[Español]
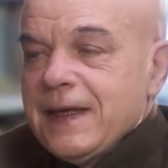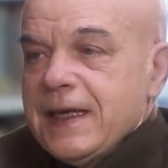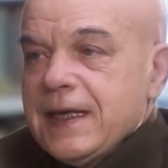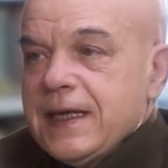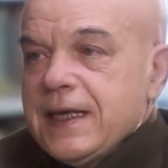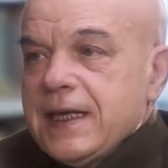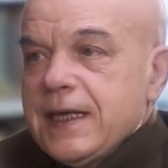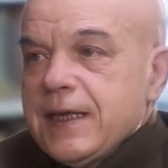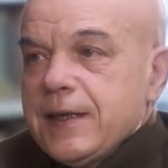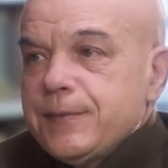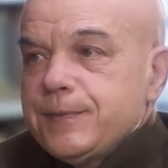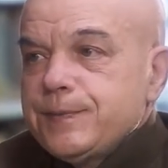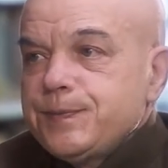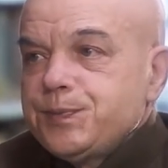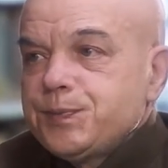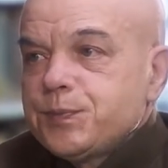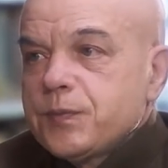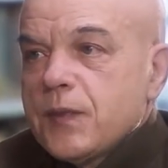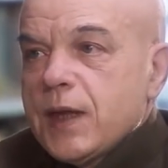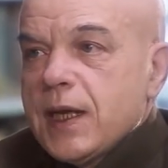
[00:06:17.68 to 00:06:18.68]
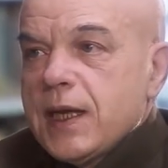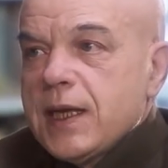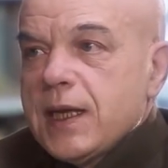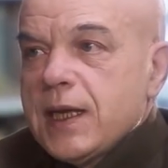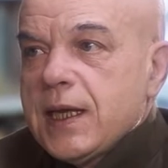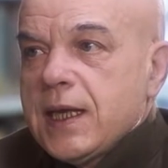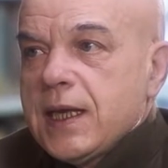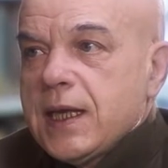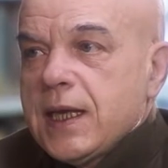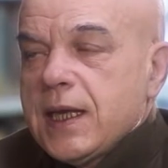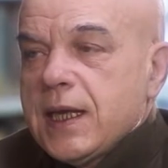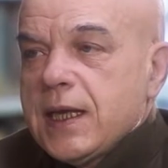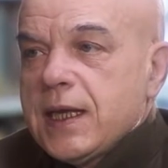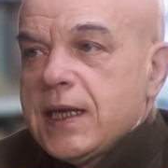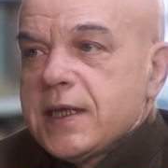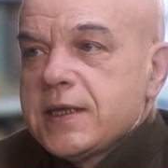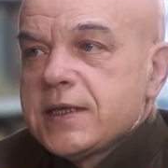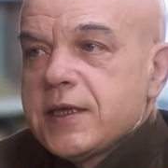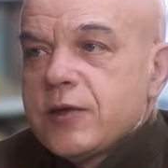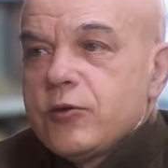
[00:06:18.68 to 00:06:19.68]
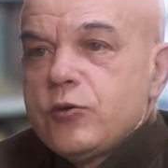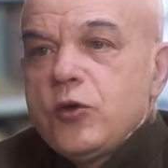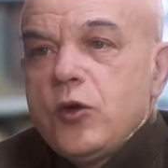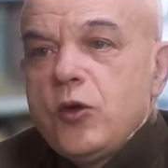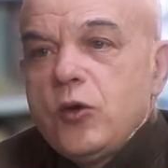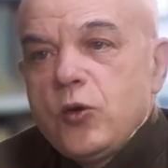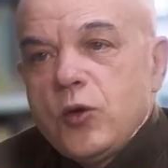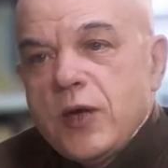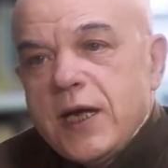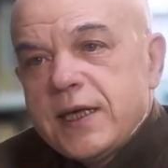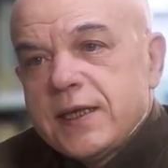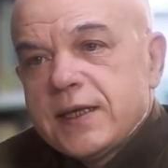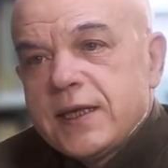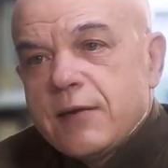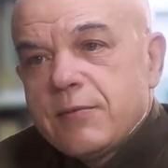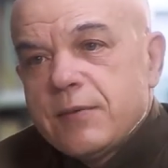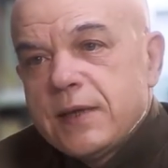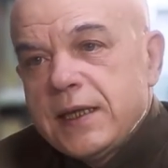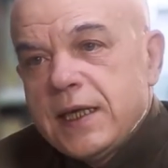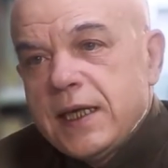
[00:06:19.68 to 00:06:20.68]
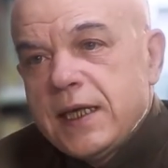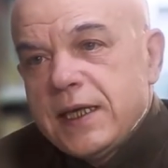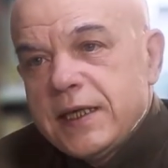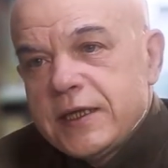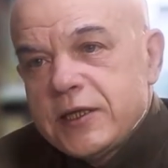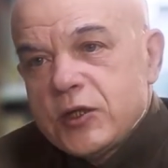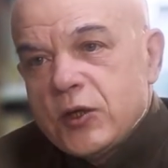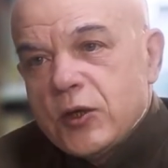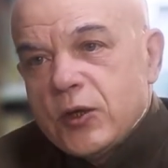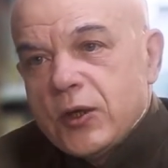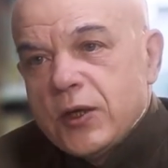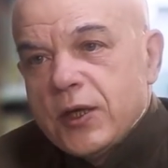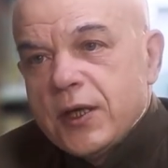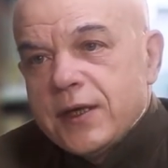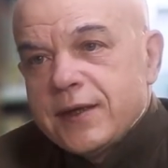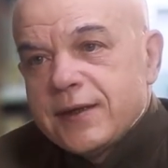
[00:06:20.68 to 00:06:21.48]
y en segundo lugar, también el hecho